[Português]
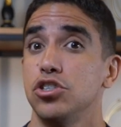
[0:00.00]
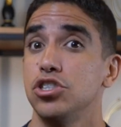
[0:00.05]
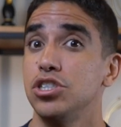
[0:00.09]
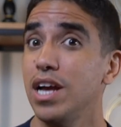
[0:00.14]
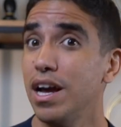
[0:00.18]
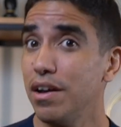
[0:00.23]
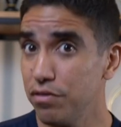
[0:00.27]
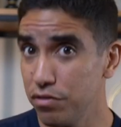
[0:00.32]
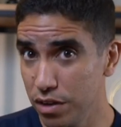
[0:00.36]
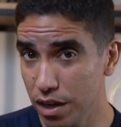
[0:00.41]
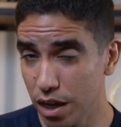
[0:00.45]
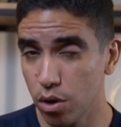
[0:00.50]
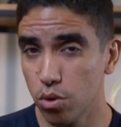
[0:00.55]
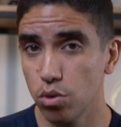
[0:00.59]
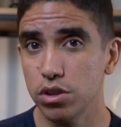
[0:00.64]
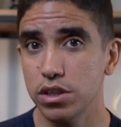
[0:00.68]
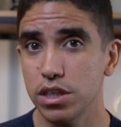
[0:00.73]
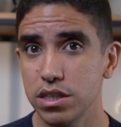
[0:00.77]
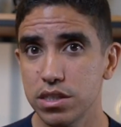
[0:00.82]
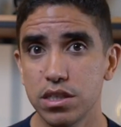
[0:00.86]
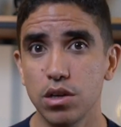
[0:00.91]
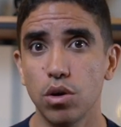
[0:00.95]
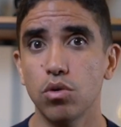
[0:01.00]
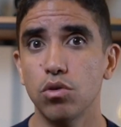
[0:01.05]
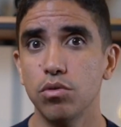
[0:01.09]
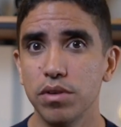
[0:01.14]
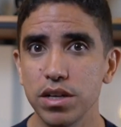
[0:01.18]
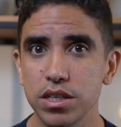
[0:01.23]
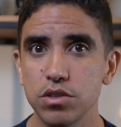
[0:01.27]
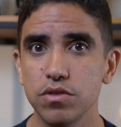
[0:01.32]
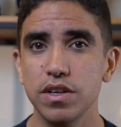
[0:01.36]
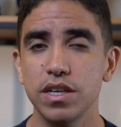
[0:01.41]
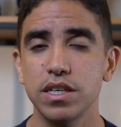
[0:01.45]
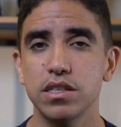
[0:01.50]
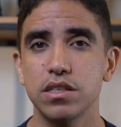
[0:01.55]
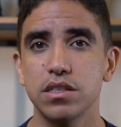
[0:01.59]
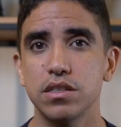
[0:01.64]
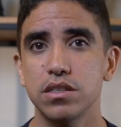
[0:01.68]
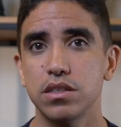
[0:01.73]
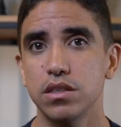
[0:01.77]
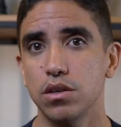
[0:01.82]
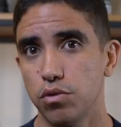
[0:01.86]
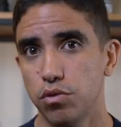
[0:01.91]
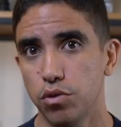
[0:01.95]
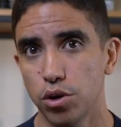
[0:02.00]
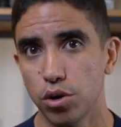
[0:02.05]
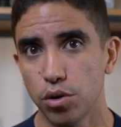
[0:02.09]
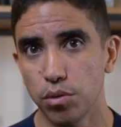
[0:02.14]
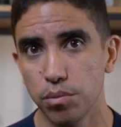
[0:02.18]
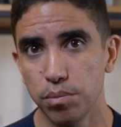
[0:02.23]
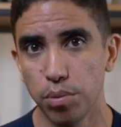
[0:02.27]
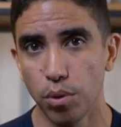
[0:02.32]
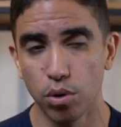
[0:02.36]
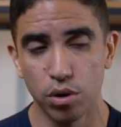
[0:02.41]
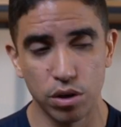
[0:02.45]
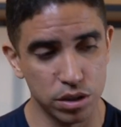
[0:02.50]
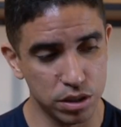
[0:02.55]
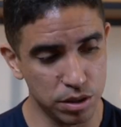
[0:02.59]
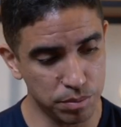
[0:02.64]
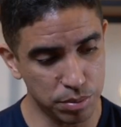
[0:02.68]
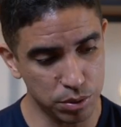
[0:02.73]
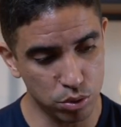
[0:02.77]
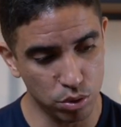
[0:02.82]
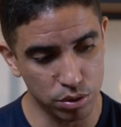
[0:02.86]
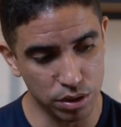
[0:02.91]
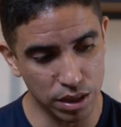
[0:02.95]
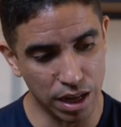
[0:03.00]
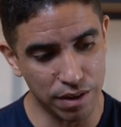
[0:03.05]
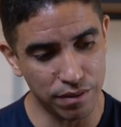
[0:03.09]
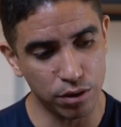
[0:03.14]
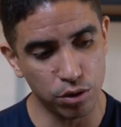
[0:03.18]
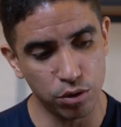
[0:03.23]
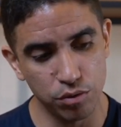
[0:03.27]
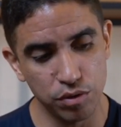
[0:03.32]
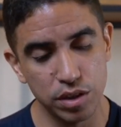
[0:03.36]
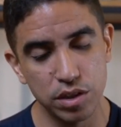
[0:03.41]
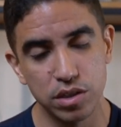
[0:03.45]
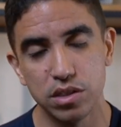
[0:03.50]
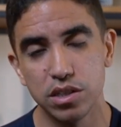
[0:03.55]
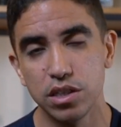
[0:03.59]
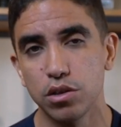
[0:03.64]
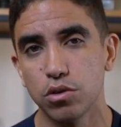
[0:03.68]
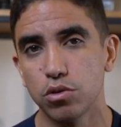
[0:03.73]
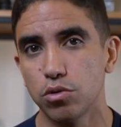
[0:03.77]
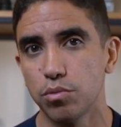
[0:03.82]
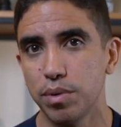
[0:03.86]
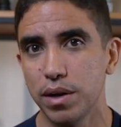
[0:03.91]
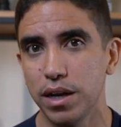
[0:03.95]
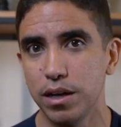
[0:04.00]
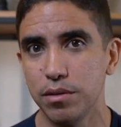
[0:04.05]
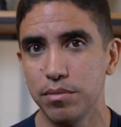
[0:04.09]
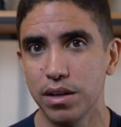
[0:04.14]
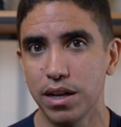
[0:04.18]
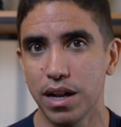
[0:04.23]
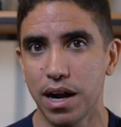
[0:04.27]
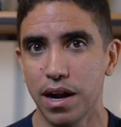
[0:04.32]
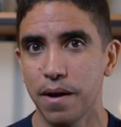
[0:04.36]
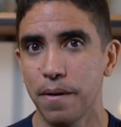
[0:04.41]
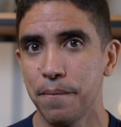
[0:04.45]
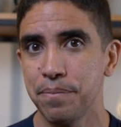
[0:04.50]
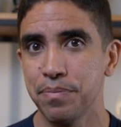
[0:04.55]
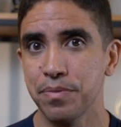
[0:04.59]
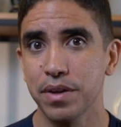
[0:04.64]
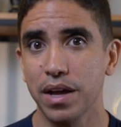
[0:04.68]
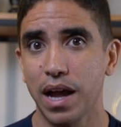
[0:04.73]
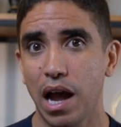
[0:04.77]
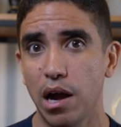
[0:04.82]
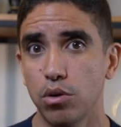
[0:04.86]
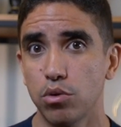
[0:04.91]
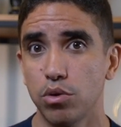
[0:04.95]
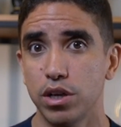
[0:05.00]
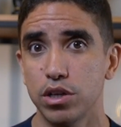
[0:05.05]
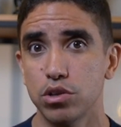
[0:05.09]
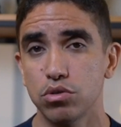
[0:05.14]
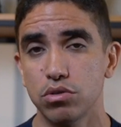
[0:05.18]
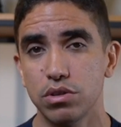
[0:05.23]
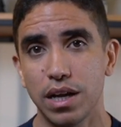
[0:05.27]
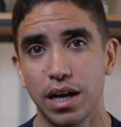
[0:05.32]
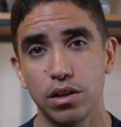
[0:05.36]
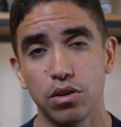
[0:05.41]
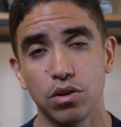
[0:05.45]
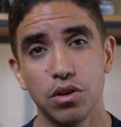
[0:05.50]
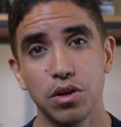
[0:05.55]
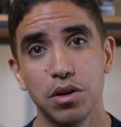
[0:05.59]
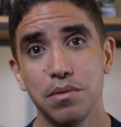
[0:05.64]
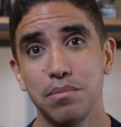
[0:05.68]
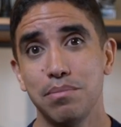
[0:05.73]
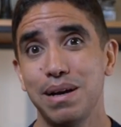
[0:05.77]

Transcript: Já vi acontecer algumas vezes, não foram poucas. A pessoa estava com 25 no preliminar, caiu no resultado.